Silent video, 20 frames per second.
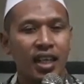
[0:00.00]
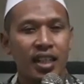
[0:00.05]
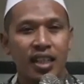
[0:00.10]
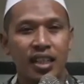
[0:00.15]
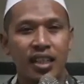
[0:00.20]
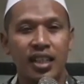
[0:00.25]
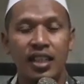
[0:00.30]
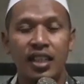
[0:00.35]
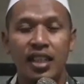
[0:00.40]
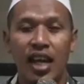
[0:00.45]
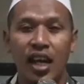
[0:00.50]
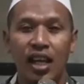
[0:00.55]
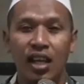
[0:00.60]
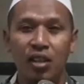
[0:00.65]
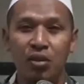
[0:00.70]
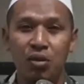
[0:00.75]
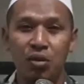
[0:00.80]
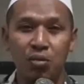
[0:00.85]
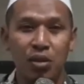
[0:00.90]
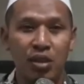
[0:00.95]
jadi eh,
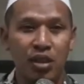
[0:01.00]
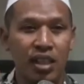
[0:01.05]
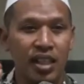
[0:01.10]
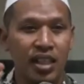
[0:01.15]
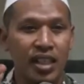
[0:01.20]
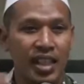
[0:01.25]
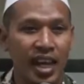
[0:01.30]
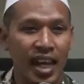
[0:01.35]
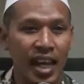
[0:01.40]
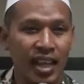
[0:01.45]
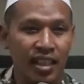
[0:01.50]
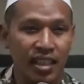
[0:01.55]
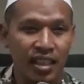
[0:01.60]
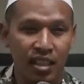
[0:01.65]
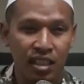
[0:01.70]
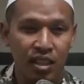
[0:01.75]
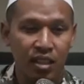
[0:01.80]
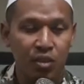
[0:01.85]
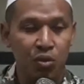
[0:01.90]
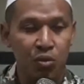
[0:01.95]
dalu boten
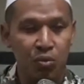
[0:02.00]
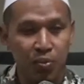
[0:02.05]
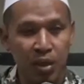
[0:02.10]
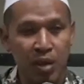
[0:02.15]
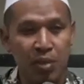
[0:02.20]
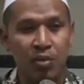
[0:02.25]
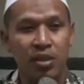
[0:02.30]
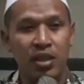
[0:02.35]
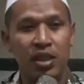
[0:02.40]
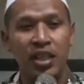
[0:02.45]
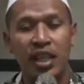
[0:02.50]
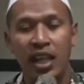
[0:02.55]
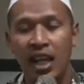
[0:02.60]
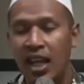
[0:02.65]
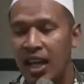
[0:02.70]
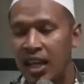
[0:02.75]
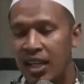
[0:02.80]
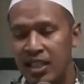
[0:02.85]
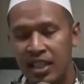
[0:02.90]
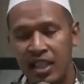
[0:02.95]
niat supe boten
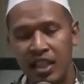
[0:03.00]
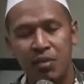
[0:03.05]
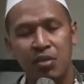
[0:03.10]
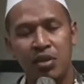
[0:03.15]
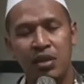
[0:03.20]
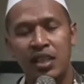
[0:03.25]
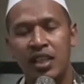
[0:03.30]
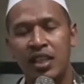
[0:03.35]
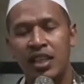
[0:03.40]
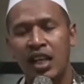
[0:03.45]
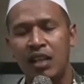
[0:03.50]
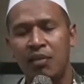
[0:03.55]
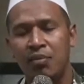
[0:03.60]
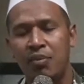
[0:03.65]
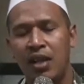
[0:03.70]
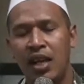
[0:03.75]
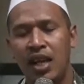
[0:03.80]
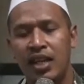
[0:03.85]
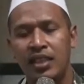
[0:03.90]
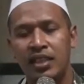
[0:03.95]
niat anjene boten niat
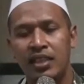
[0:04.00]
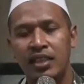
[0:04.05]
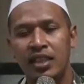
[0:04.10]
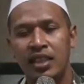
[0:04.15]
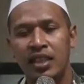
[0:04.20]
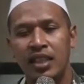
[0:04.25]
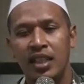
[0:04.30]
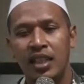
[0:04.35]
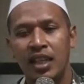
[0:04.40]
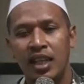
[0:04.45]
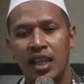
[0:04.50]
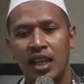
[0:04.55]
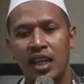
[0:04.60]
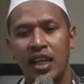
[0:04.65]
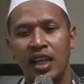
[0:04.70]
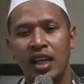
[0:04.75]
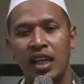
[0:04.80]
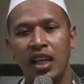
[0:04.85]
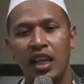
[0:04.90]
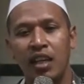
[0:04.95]
blas
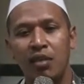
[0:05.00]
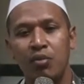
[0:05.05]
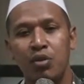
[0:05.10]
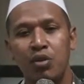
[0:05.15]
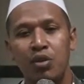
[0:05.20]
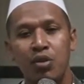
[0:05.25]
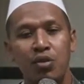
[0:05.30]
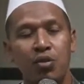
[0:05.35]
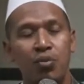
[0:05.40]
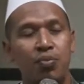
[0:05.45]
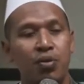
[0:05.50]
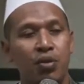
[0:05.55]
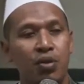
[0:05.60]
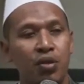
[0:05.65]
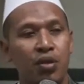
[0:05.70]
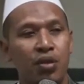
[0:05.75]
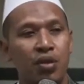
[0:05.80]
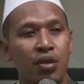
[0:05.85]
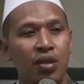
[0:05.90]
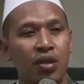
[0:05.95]
eling-eling pun
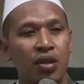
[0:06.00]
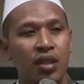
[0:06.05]
subuh